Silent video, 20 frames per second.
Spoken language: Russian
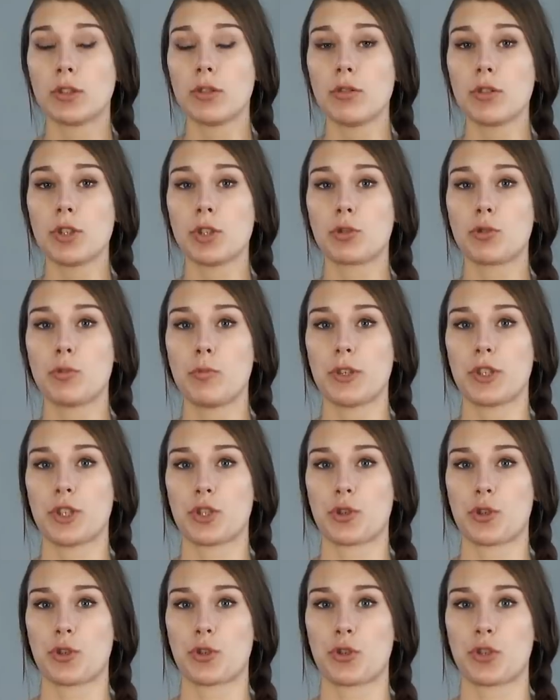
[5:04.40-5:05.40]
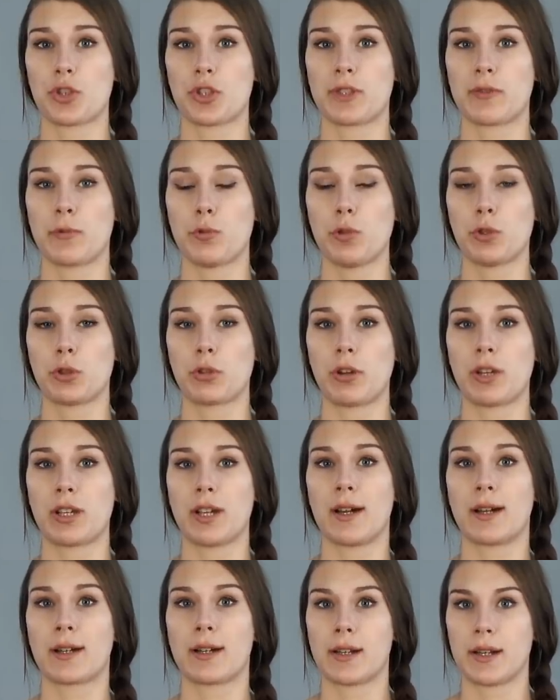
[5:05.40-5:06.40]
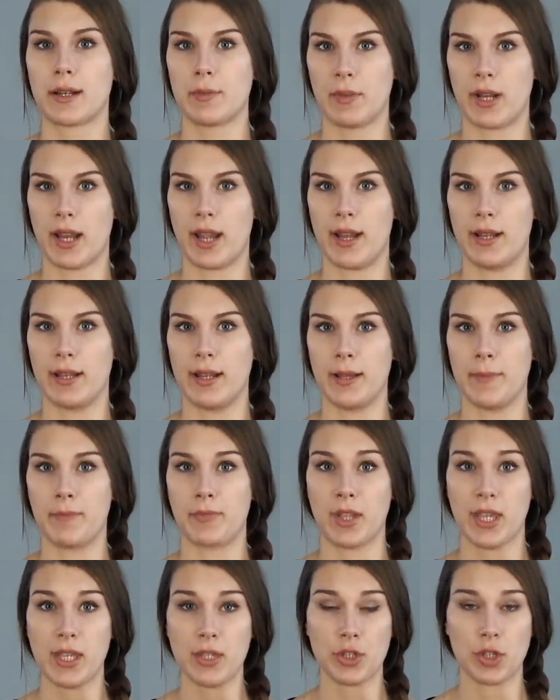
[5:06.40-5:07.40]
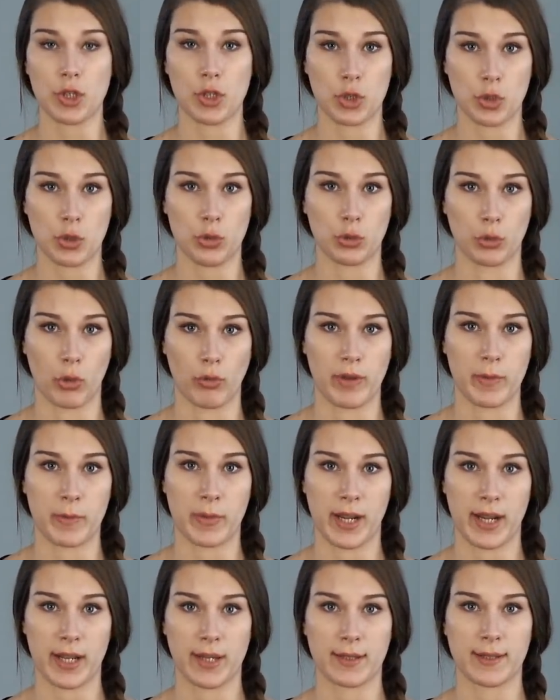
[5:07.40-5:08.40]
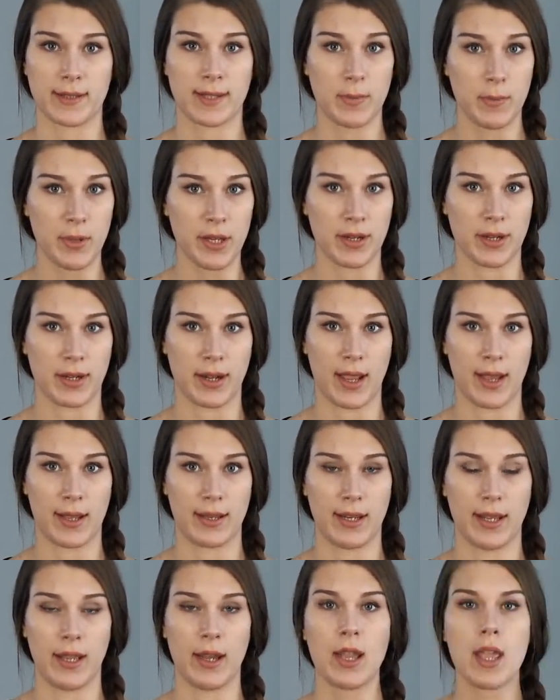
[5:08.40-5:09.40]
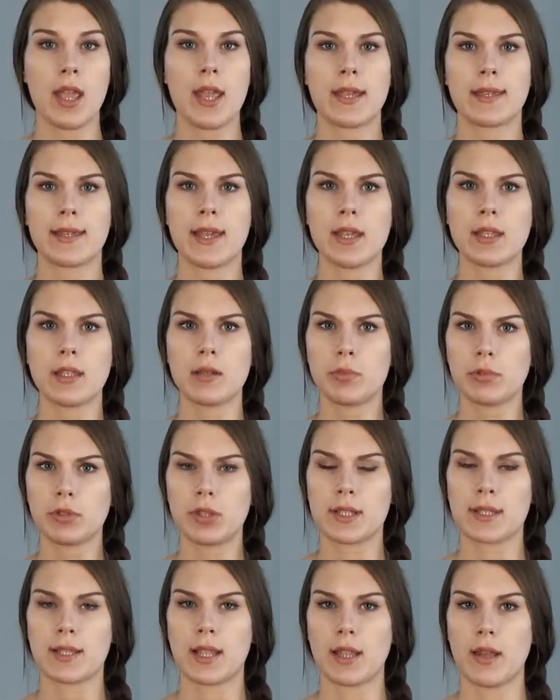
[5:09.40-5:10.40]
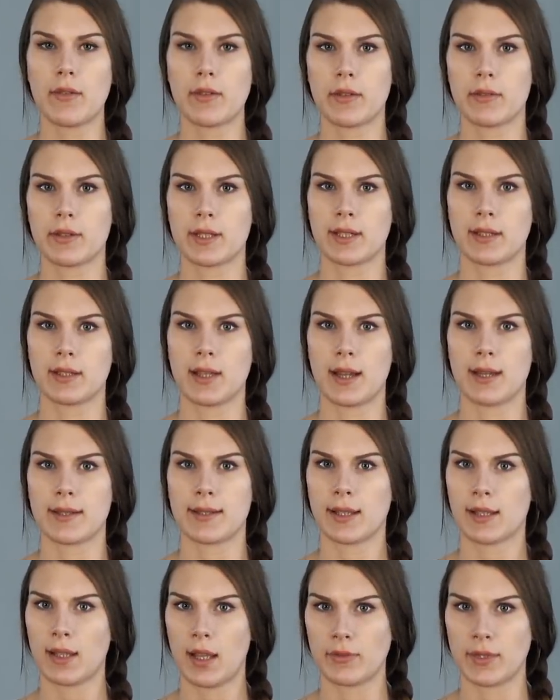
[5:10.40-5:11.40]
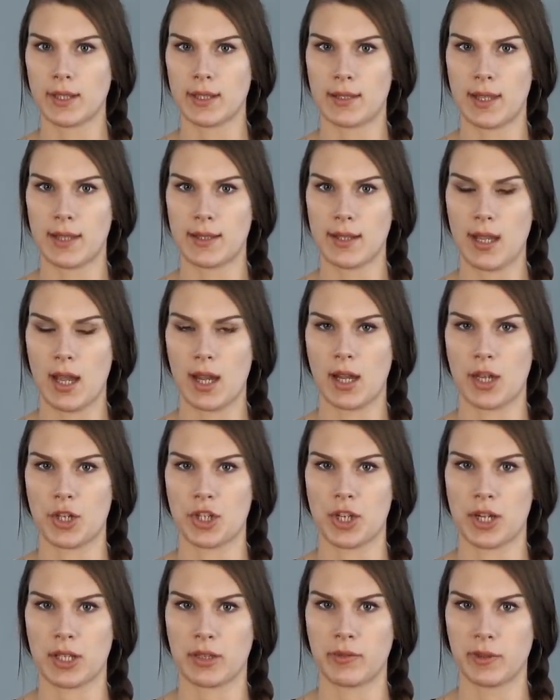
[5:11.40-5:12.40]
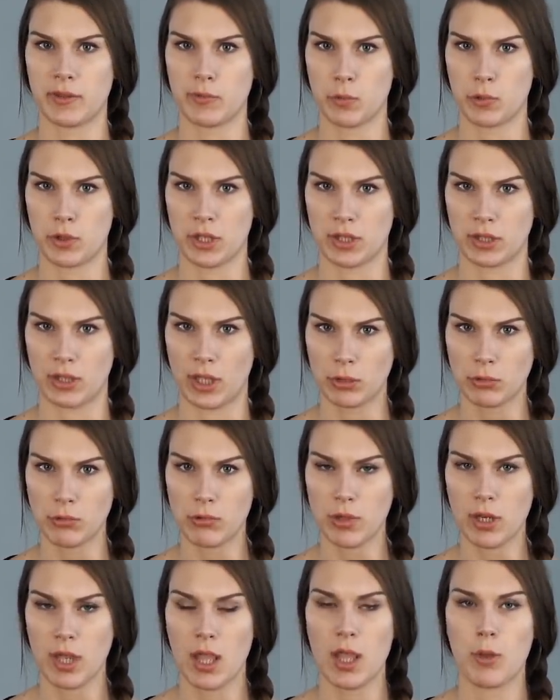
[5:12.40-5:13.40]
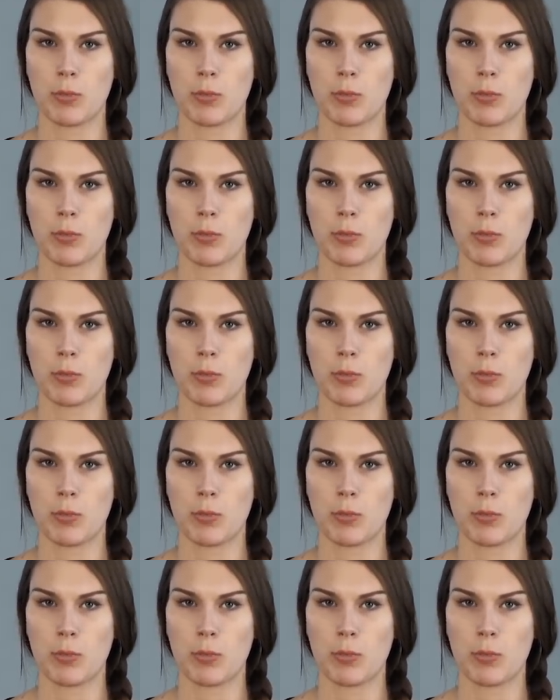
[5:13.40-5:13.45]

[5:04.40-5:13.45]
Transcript: Но ну, не думайте, что существует только Крым Реалии. Есть же еще новый проект Сибирь Реалии. Я не буду останавливаться на заглавных статьях о жертве двух диктатур.